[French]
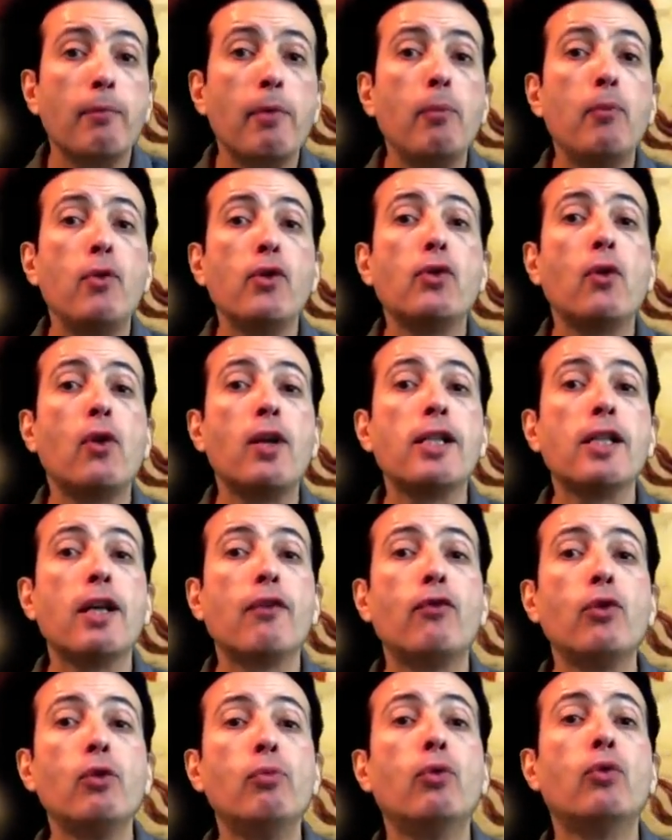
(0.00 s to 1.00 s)
même si on les
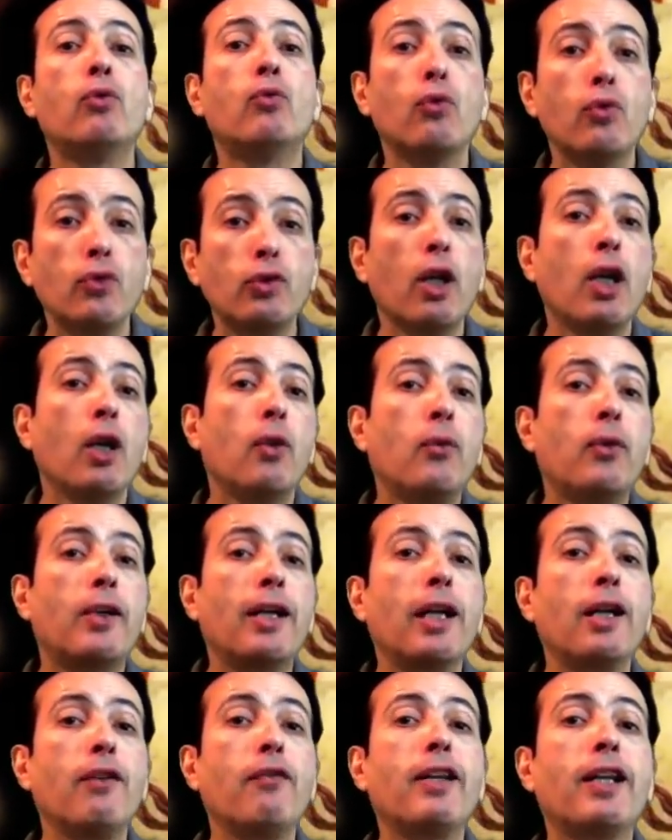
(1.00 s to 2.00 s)
affuble tous, du
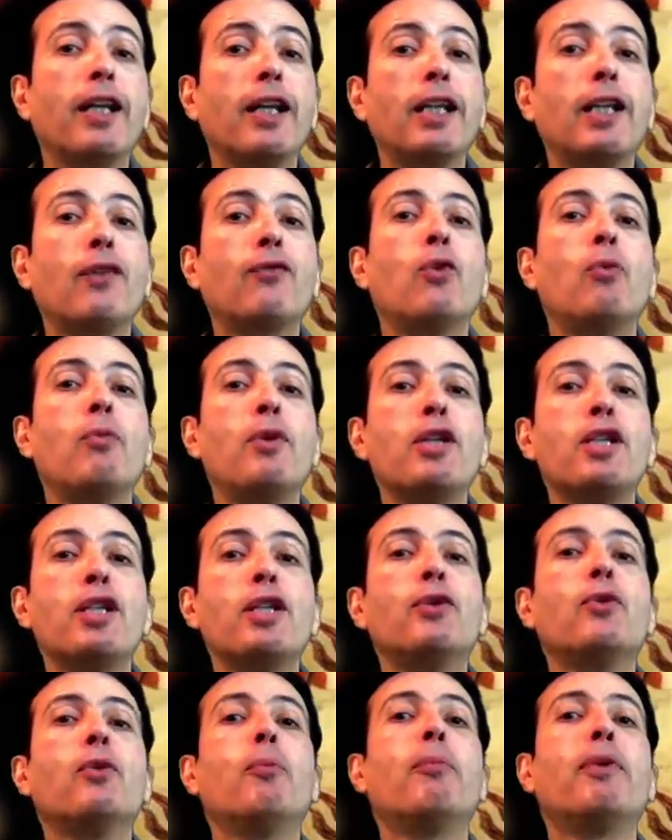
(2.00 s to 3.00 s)
qualificatif
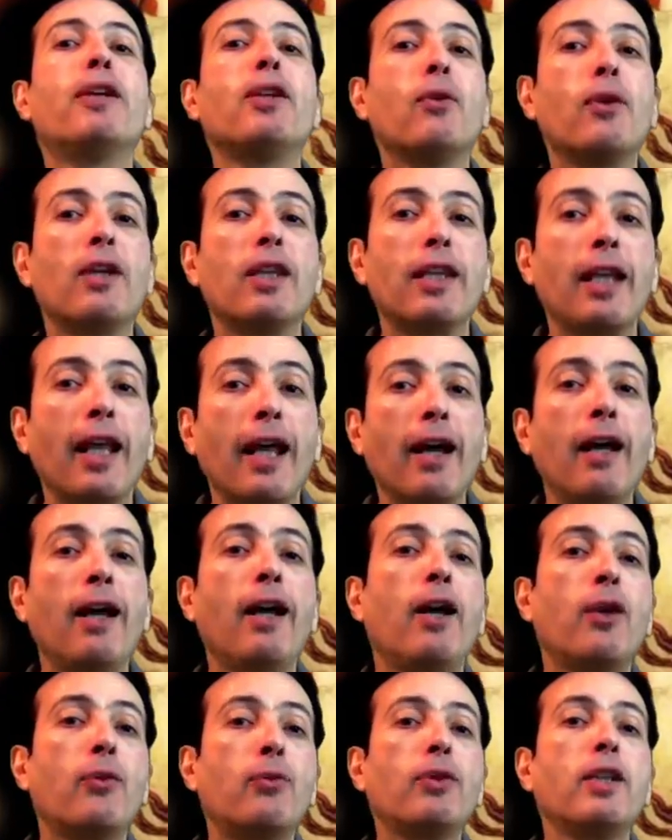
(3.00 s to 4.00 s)
obligé de prioritaire,
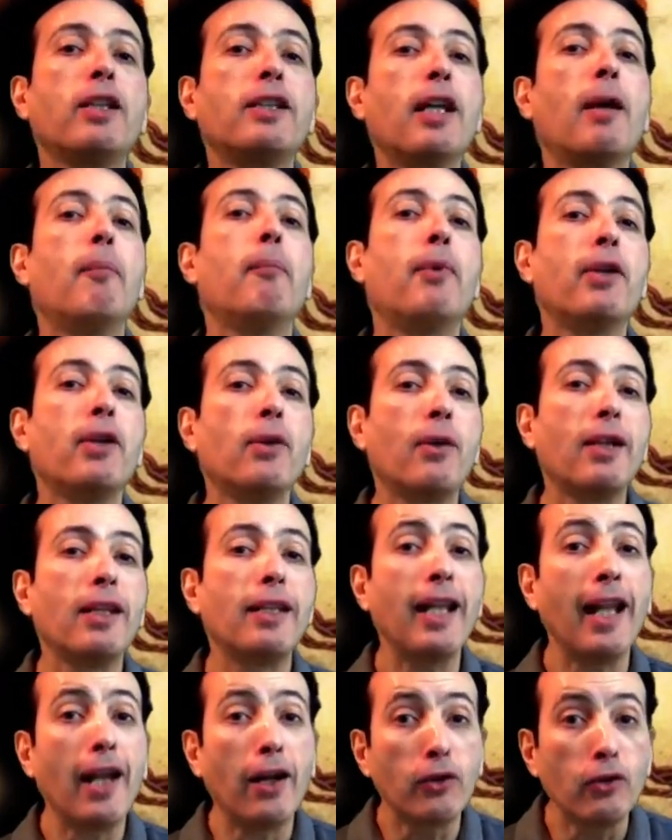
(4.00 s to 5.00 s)
tout étant
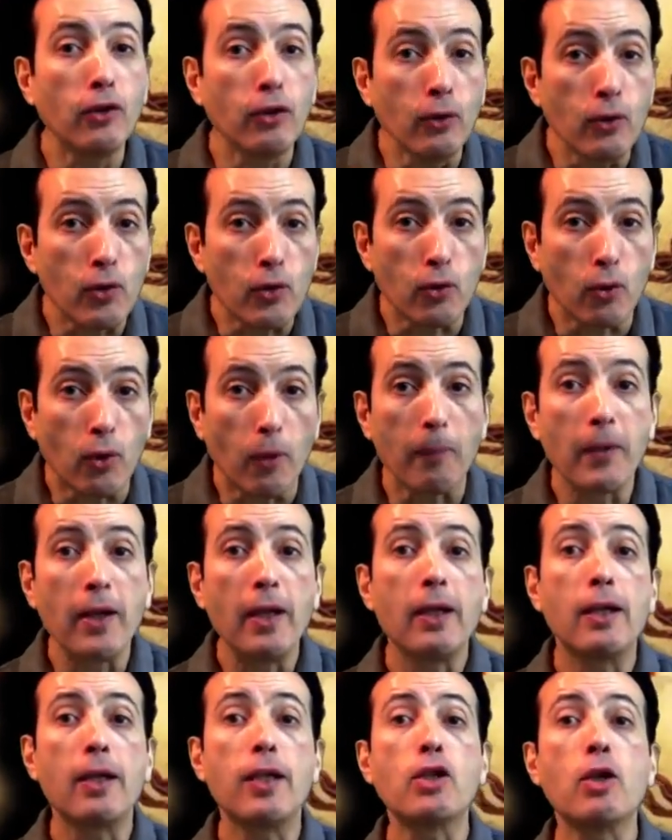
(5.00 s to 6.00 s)
prioritaire de nos jours
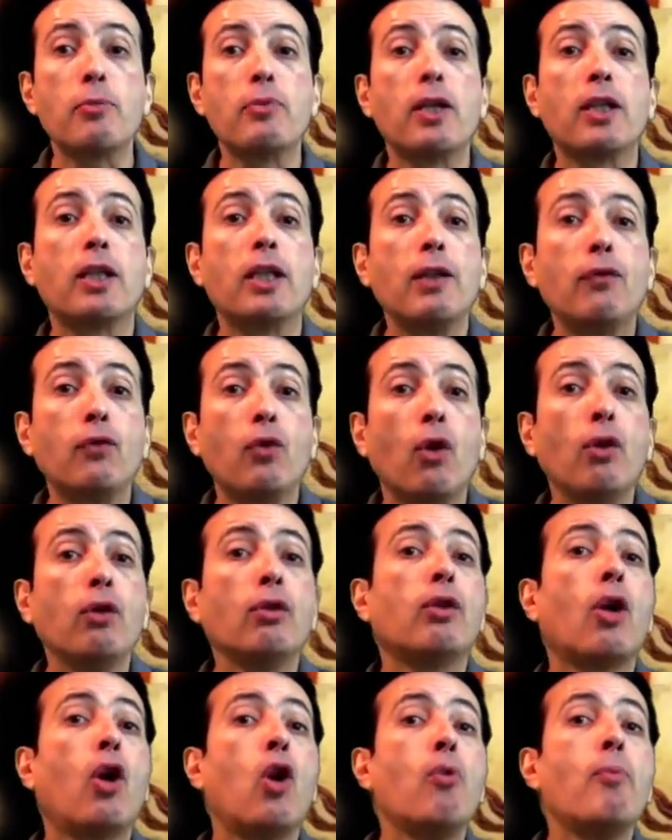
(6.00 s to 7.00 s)
les objectifs
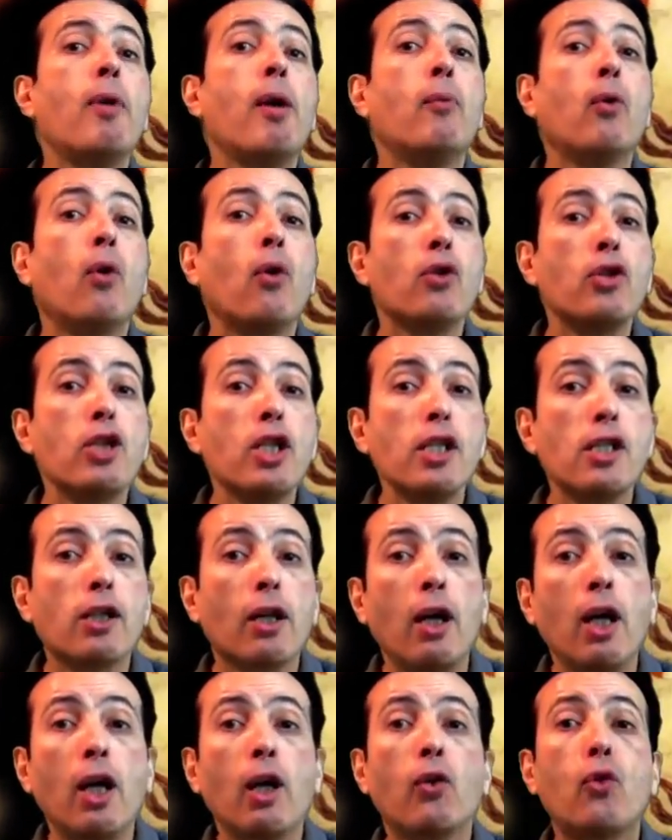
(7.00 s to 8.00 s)
donc dans le même
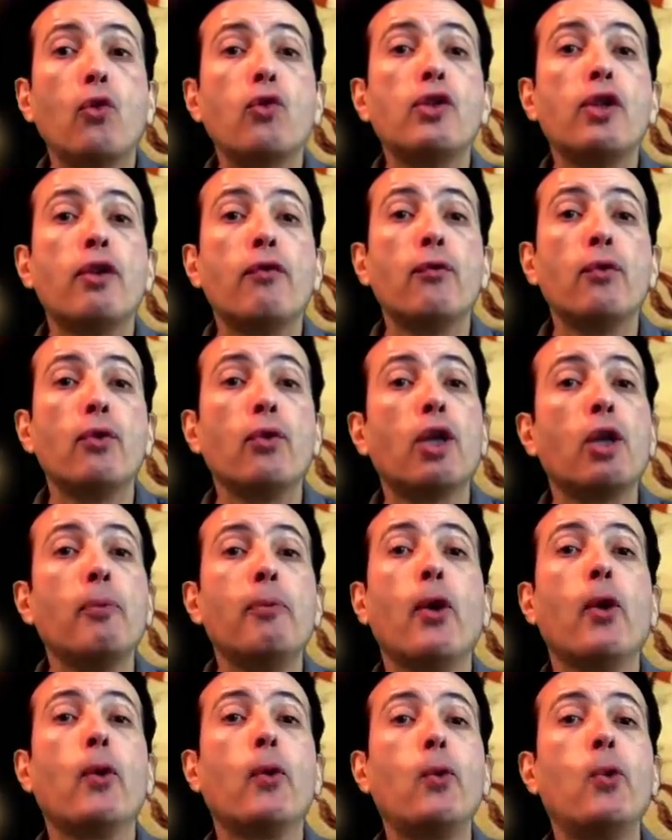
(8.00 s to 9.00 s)
registre que ses vœux
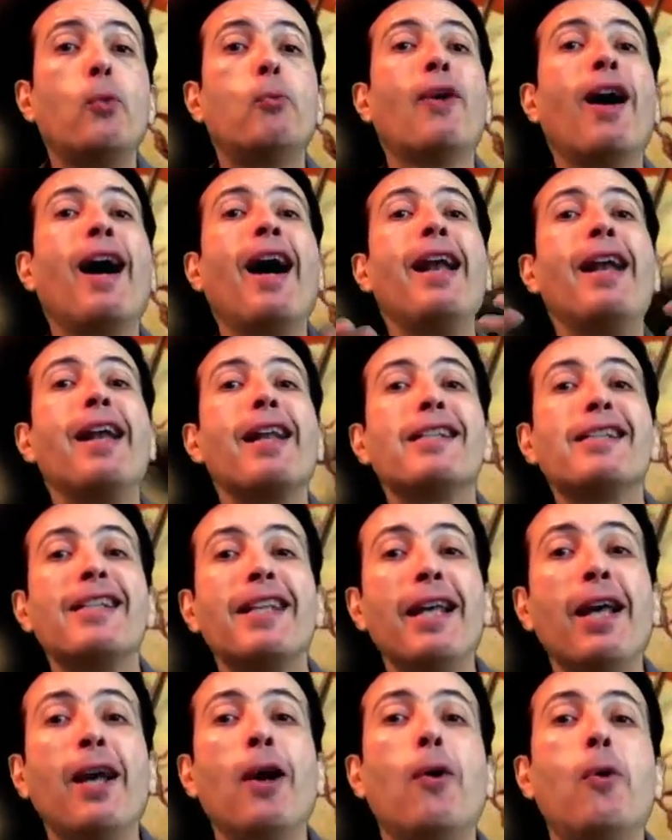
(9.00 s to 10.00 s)
qu'aimait un couple
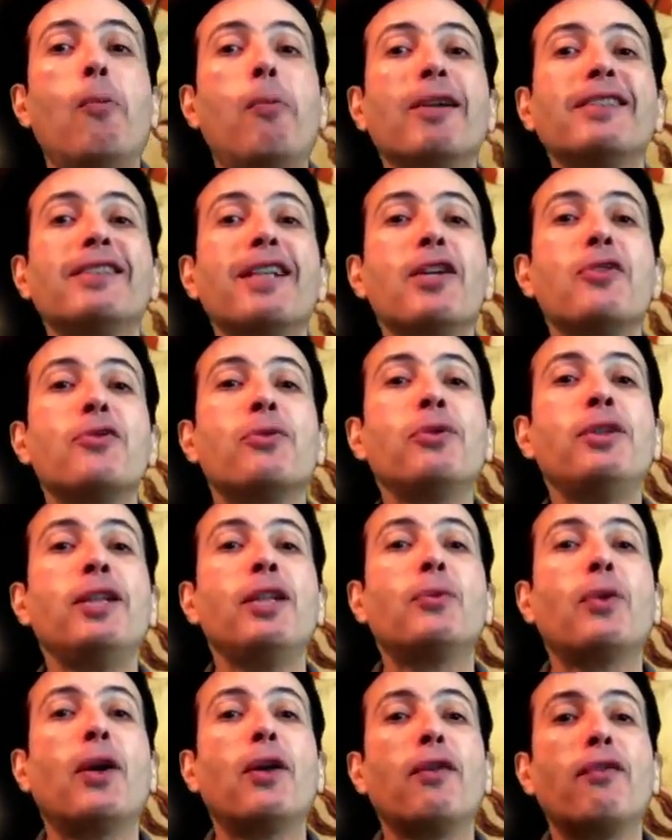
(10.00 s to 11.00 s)
enlacé au passage d'une
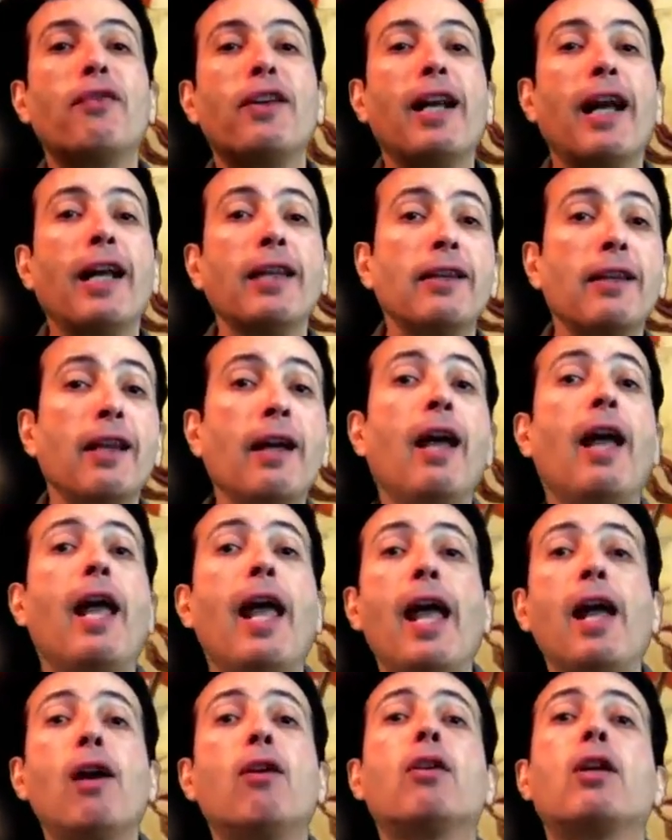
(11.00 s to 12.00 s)
étoile filante,
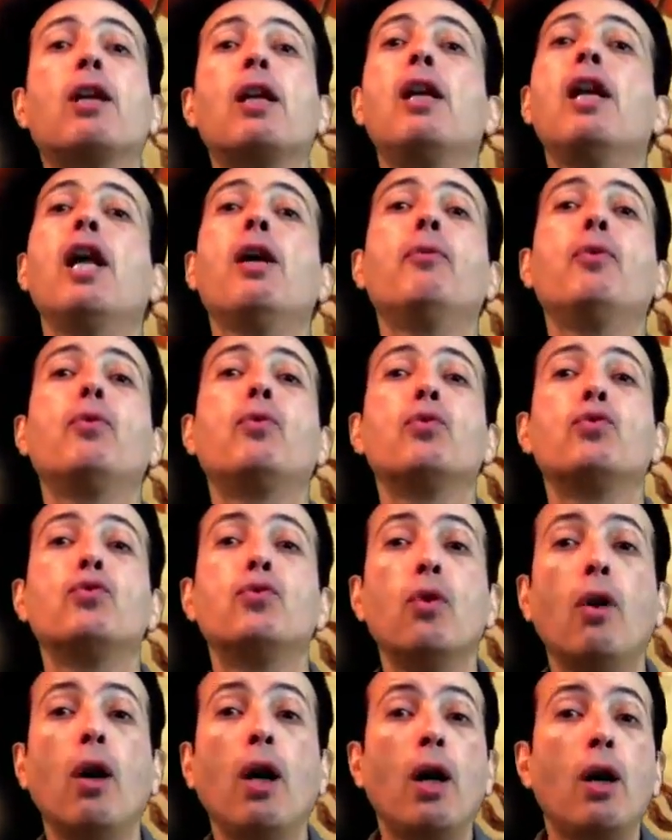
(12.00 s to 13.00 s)
elle qui l'aime
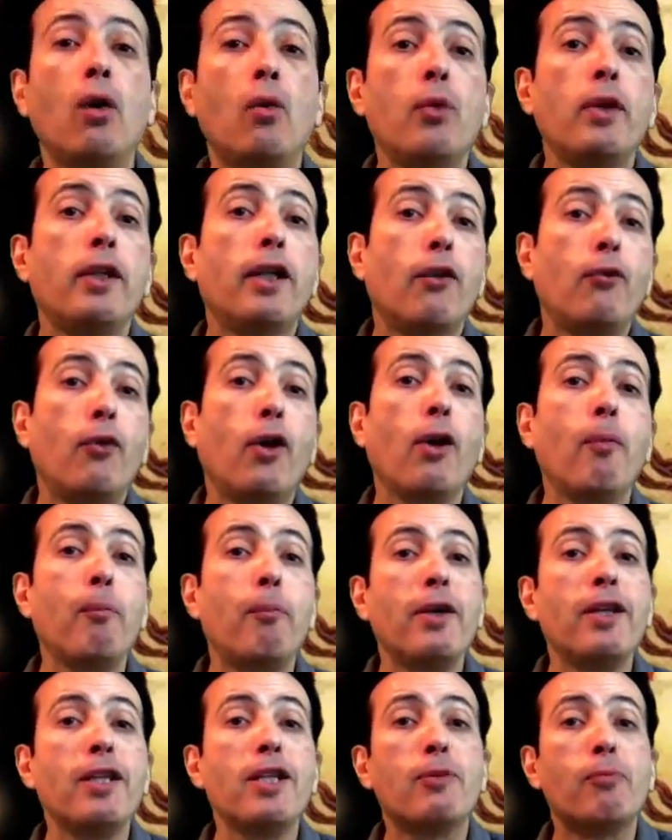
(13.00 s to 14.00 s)
toujours, lui d'avoir un
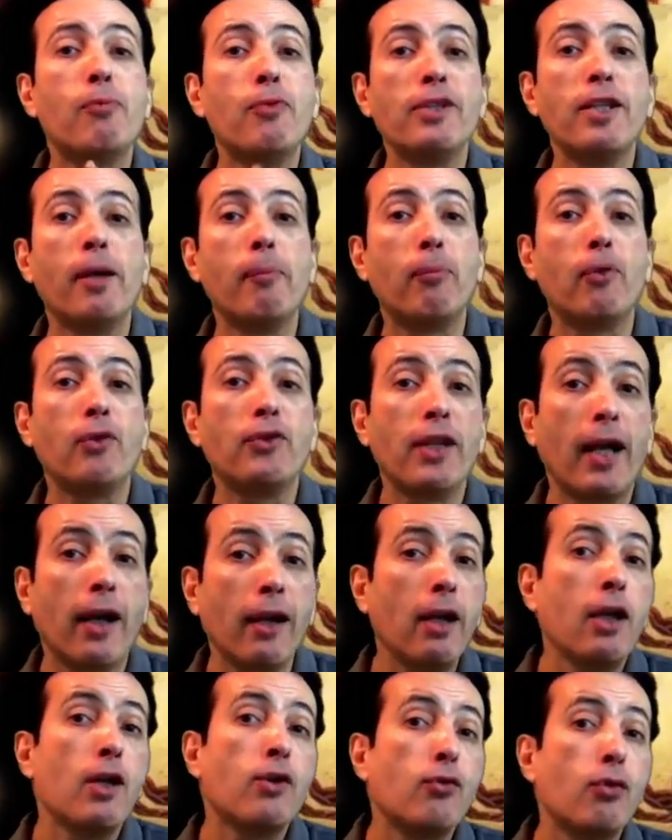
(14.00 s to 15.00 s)
pénis plus imposant,
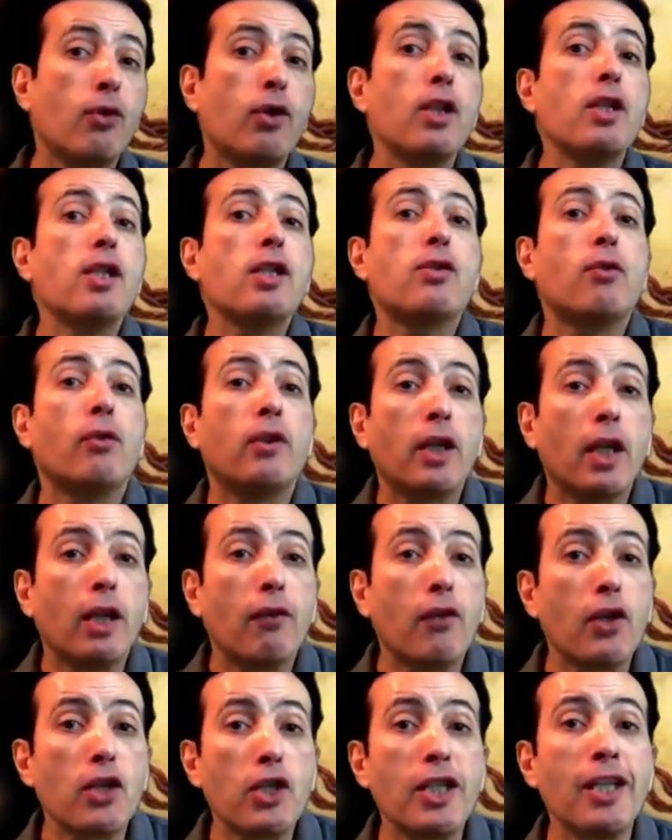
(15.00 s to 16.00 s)
ce qui, si on y
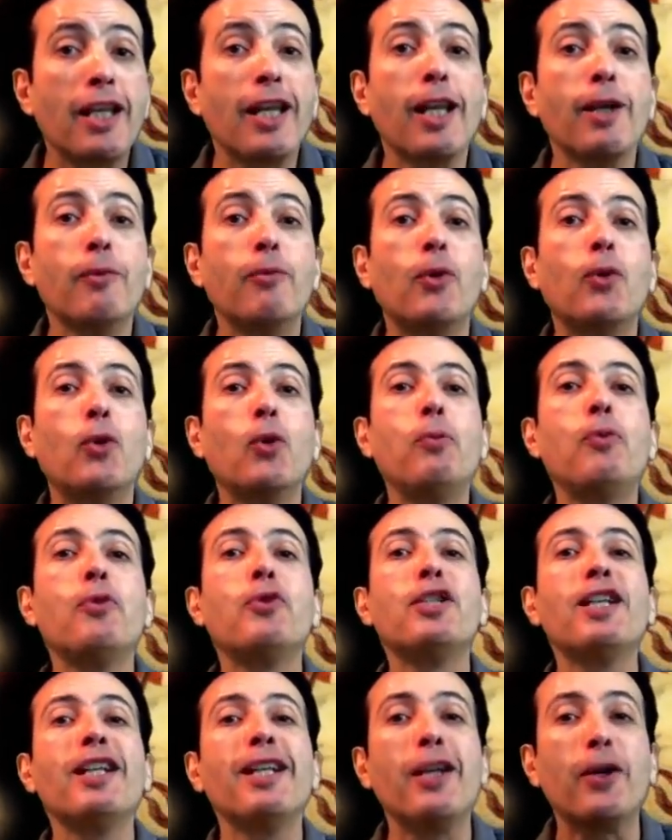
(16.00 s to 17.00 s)
réfléchit, est beaucoup plus
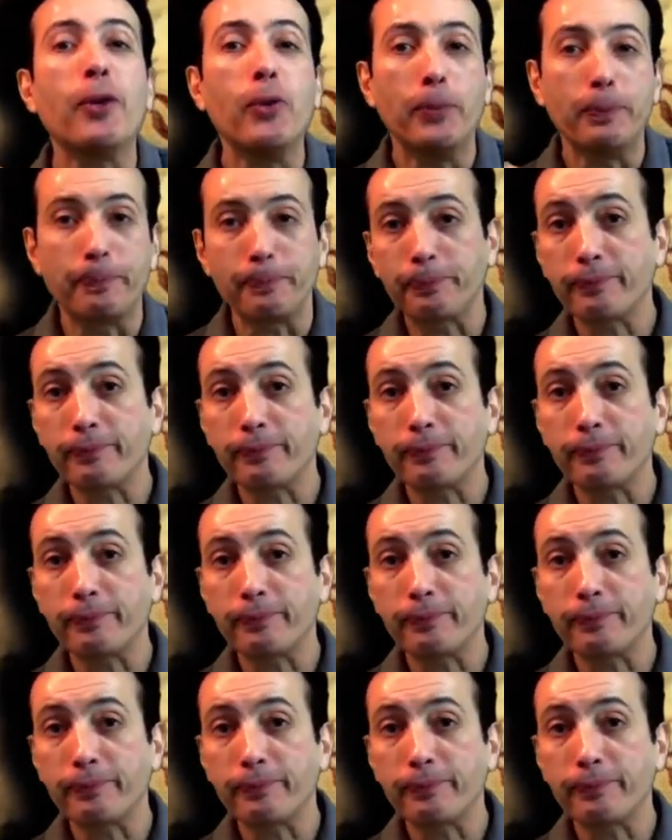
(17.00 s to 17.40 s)
généreux.